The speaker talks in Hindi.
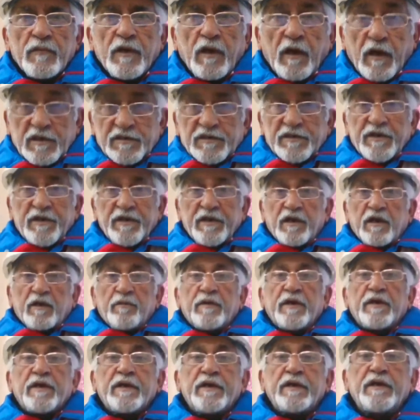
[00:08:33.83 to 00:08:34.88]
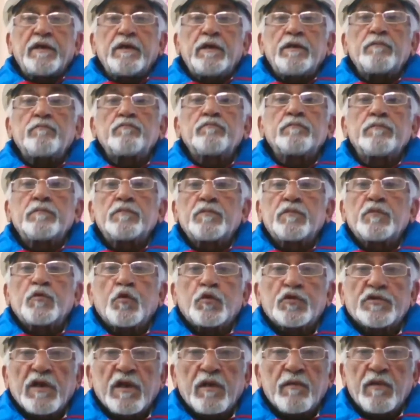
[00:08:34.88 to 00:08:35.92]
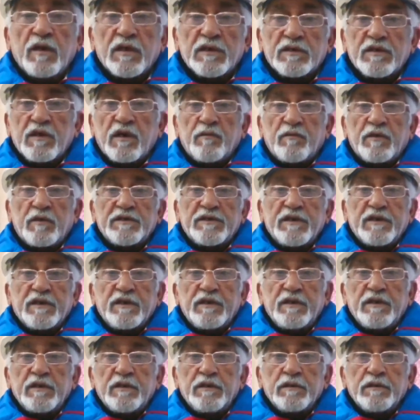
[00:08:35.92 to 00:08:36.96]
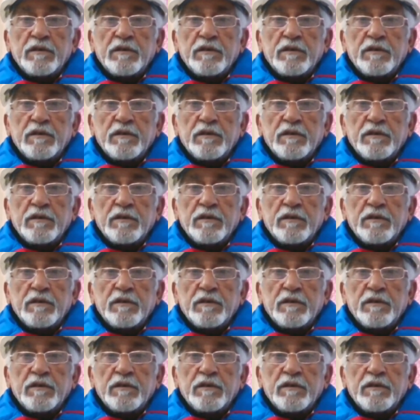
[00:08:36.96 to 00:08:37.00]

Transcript: आज नहीं काम आएगी दो साल बाद काम आ जाएगी